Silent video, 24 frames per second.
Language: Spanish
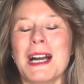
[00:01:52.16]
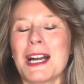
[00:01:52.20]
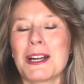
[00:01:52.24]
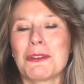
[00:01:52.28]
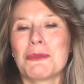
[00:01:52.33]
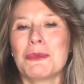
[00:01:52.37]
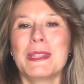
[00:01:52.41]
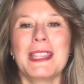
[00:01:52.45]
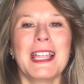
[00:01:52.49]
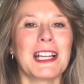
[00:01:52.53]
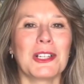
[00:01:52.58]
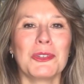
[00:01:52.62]

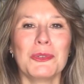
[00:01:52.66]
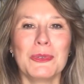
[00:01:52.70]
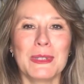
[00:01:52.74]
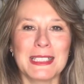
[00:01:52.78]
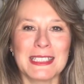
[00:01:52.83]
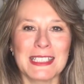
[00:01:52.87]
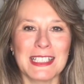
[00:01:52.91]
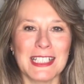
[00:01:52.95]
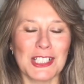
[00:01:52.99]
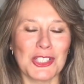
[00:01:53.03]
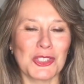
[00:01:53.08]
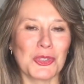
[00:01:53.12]
cuidar
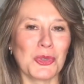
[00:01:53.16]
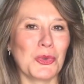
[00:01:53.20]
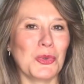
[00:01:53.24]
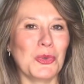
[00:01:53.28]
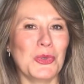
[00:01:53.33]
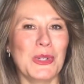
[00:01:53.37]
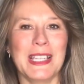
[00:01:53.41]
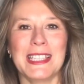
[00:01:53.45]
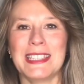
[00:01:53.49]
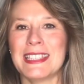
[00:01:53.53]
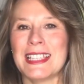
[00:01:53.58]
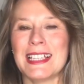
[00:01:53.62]
nuestras
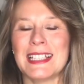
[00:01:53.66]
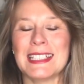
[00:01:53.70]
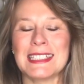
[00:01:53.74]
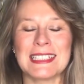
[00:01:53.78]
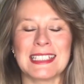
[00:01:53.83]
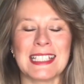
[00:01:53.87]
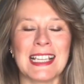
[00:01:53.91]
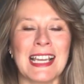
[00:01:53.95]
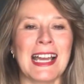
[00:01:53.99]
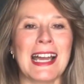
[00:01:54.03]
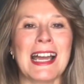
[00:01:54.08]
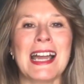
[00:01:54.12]

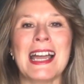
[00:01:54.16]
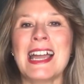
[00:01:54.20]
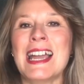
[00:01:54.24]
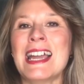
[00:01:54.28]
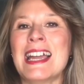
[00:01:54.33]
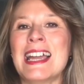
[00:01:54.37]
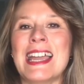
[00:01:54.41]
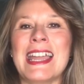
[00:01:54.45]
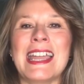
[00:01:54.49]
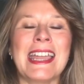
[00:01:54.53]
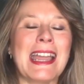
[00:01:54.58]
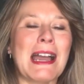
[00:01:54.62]
suculentas, a
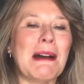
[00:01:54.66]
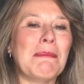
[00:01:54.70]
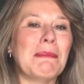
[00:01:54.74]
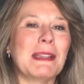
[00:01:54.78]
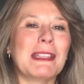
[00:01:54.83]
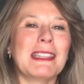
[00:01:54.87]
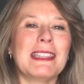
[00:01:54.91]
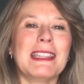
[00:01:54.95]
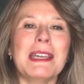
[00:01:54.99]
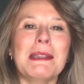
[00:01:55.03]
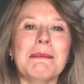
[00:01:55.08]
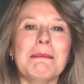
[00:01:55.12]
eh,
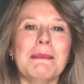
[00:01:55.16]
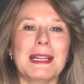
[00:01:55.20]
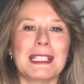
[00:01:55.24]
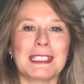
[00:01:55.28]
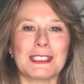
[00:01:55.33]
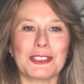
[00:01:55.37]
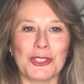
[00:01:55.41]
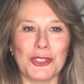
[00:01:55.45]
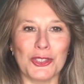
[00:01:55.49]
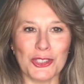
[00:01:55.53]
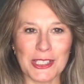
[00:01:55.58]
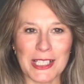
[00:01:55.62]
aprender
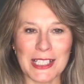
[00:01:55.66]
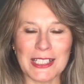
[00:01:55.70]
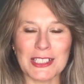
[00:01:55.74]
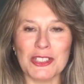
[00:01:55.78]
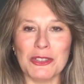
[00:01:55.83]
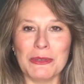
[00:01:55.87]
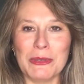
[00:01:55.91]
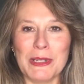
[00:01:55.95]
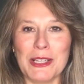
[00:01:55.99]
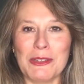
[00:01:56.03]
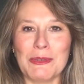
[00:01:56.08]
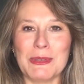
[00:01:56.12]
más cosas
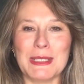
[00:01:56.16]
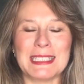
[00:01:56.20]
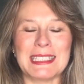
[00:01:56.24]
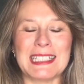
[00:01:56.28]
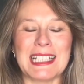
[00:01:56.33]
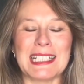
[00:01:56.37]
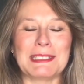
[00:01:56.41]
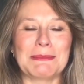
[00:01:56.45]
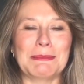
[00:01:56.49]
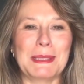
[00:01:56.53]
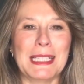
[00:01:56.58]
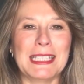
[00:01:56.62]
sobre
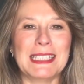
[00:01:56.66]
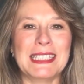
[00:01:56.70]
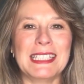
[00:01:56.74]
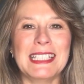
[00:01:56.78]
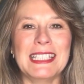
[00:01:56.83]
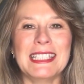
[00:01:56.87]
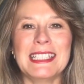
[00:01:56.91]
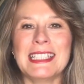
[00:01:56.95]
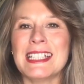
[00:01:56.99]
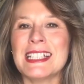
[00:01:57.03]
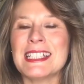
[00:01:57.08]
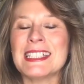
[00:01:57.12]
nuestras
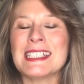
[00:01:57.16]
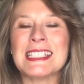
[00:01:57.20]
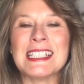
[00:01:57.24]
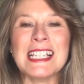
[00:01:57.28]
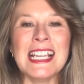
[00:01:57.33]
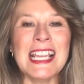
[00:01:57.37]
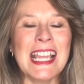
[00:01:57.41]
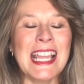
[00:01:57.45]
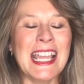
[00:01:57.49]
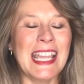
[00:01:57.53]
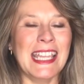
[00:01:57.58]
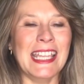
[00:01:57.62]
plantitas
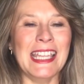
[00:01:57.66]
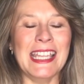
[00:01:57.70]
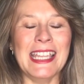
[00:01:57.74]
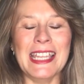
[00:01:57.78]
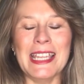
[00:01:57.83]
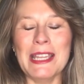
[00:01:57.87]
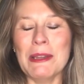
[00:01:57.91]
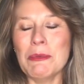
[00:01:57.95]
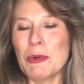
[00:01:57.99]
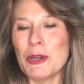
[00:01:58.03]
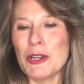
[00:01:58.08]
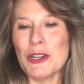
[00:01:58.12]

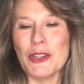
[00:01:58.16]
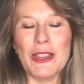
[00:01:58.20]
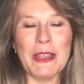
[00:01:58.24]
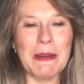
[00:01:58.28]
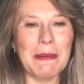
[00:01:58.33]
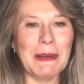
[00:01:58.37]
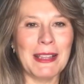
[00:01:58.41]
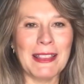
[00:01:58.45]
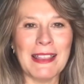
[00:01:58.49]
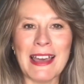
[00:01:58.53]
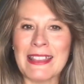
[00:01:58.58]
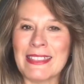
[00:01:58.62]
y, bueno, de
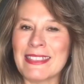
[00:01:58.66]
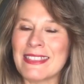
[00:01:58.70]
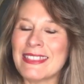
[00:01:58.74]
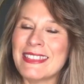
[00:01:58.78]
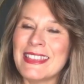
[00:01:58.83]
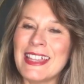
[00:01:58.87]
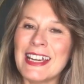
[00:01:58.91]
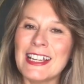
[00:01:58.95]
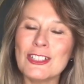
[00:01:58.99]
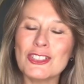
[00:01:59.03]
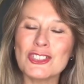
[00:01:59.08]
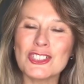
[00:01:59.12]
verdad,
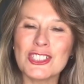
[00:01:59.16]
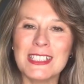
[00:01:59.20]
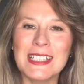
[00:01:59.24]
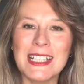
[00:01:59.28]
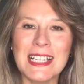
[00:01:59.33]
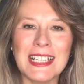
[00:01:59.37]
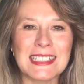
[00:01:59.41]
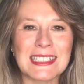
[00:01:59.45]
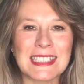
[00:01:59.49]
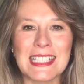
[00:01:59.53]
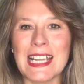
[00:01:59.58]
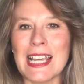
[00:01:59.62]
daros
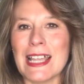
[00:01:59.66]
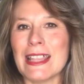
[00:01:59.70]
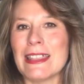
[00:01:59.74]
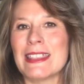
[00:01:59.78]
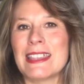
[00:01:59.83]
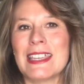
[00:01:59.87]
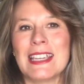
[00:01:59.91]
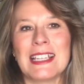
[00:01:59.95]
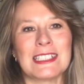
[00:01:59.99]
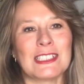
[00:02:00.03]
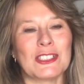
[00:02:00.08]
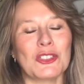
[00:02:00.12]
las
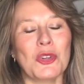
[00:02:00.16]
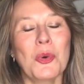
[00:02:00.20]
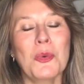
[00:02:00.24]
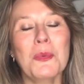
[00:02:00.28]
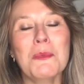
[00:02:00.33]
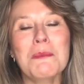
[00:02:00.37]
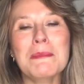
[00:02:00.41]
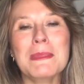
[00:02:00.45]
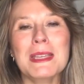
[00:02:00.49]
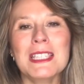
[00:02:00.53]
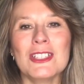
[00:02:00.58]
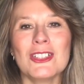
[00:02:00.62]
gracias,
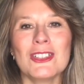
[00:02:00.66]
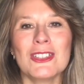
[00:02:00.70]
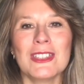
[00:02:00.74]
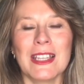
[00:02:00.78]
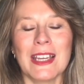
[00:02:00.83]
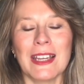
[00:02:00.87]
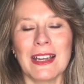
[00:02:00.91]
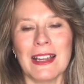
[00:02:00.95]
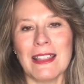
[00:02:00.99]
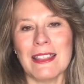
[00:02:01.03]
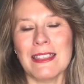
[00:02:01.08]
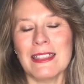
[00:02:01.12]
un millón
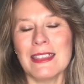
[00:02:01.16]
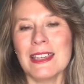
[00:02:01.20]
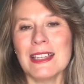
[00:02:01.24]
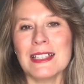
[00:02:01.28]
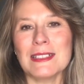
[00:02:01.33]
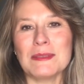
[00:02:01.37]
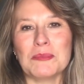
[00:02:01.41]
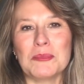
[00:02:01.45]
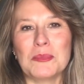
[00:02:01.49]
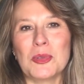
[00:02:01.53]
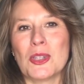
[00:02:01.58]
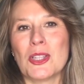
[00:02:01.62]
de
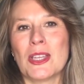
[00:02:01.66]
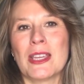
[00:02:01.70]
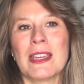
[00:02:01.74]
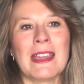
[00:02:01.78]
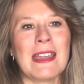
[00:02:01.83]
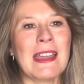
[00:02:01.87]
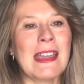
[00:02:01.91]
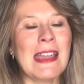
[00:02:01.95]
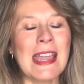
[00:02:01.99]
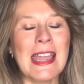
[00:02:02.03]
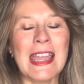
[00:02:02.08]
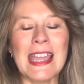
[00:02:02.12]
gracias
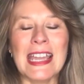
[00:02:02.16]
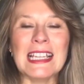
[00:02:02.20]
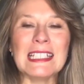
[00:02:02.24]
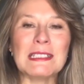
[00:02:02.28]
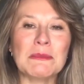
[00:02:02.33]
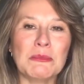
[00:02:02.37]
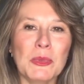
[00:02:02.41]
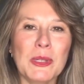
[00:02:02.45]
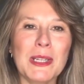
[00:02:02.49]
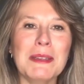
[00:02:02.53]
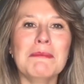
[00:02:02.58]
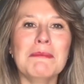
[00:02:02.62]
porque es muy